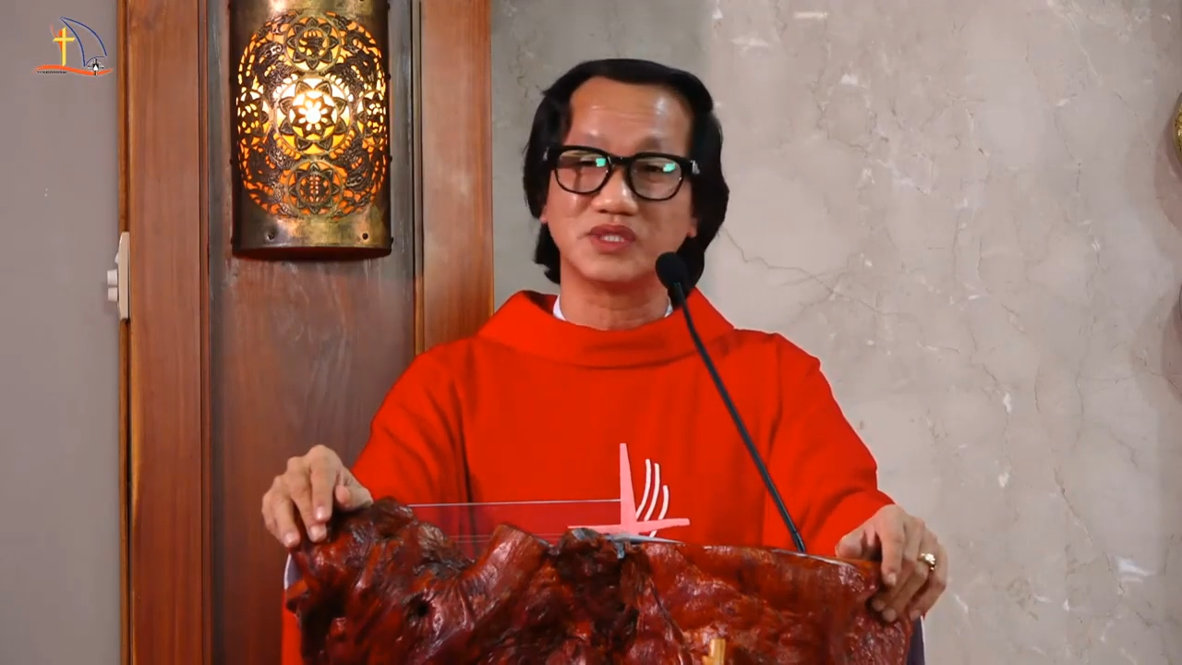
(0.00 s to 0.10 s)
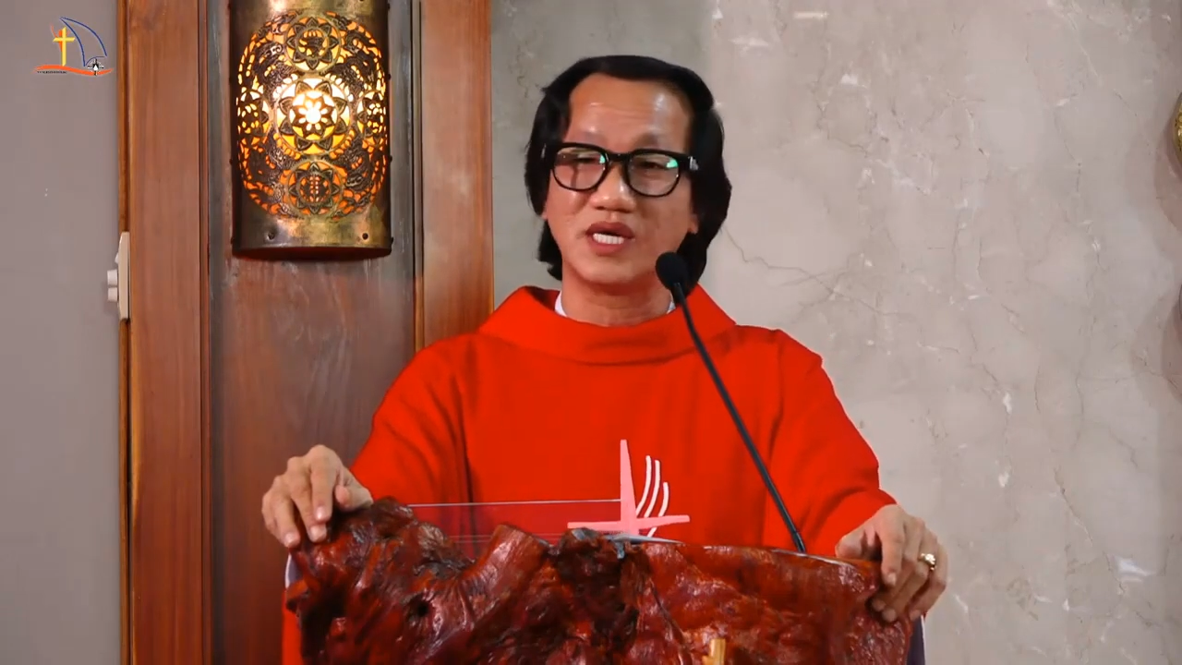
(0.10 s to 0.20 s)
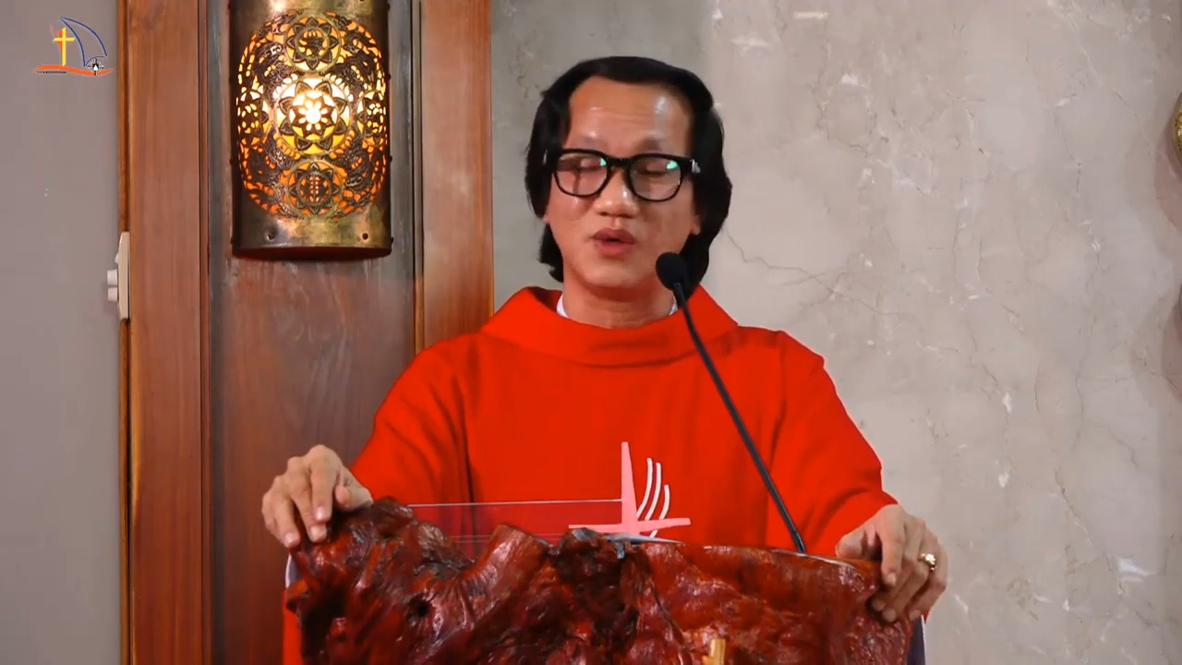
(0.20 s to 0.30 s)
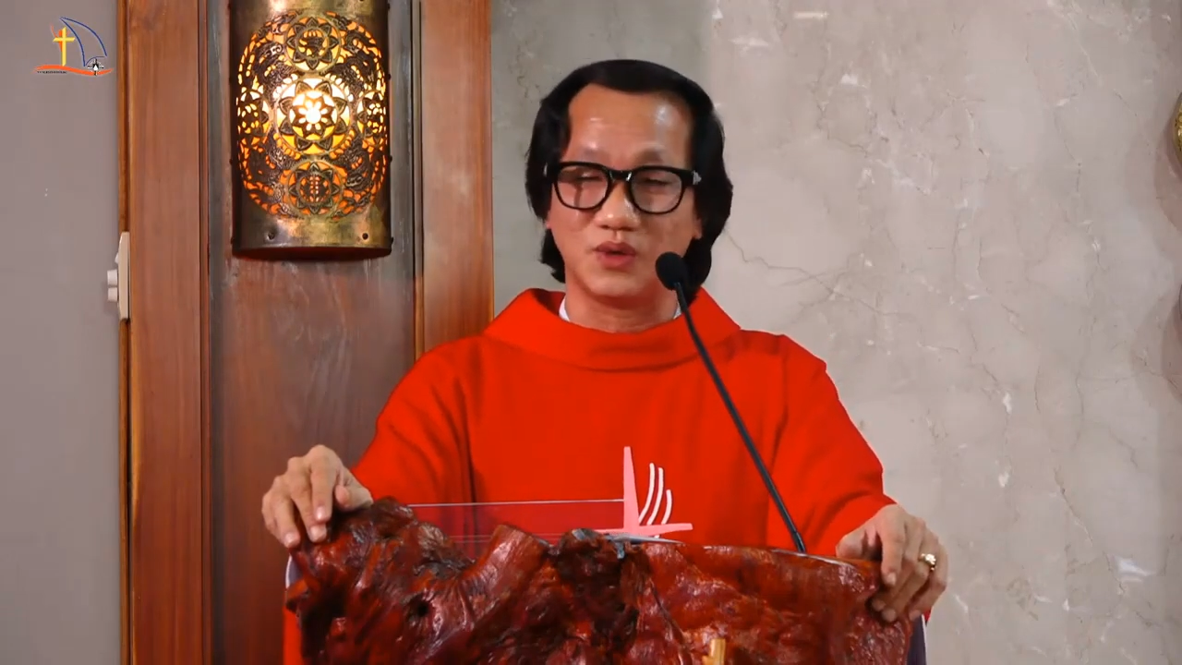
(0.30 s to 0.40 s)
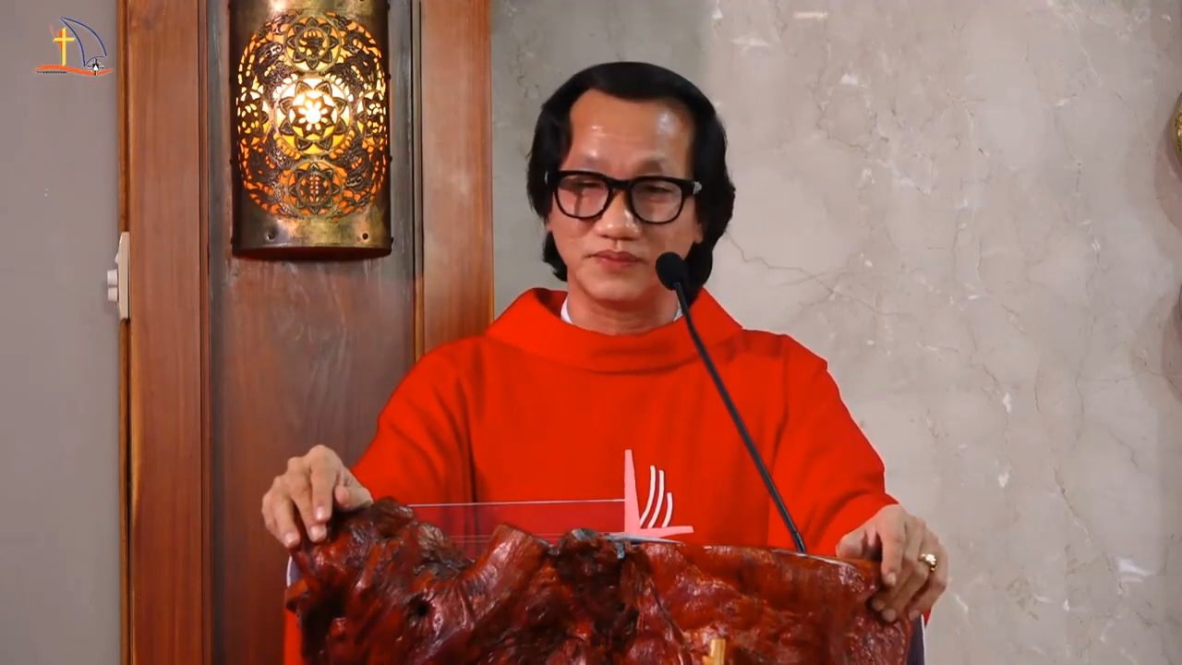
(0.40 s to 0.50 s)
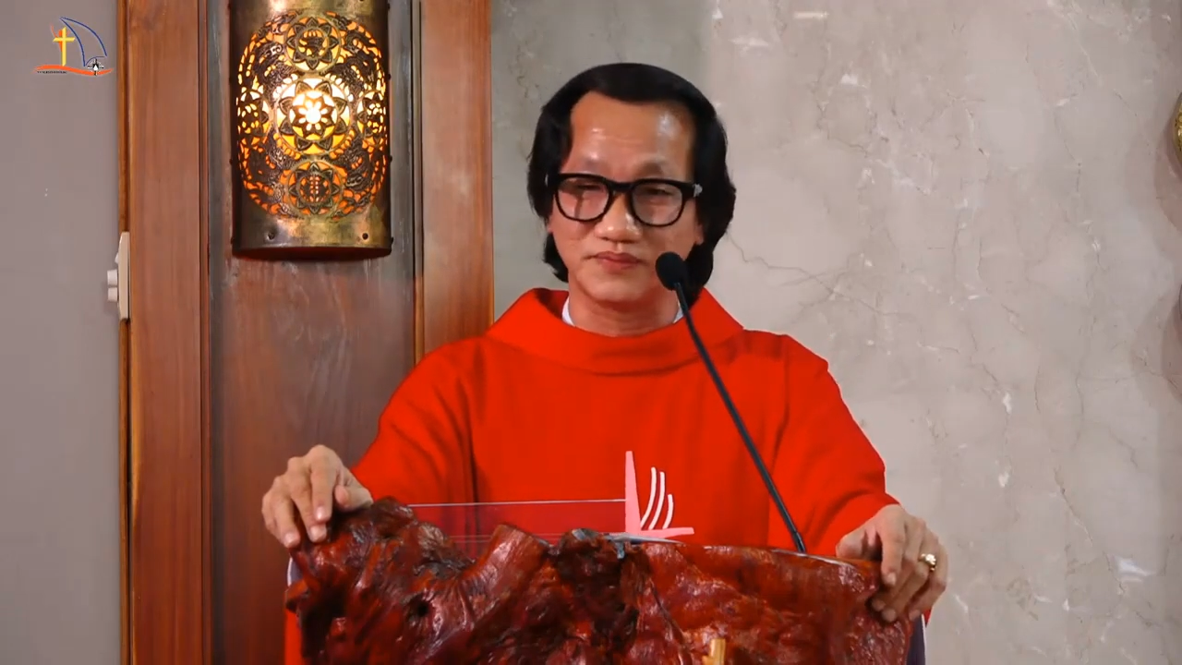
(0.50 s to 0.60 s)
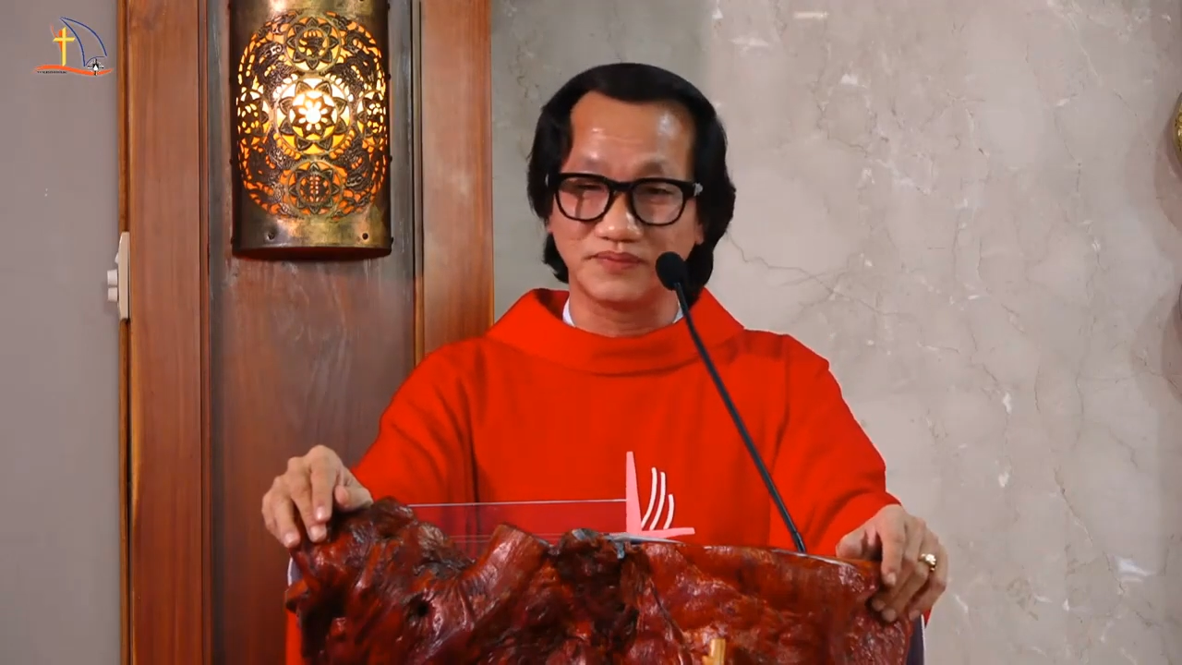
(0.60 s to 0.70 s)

xã hội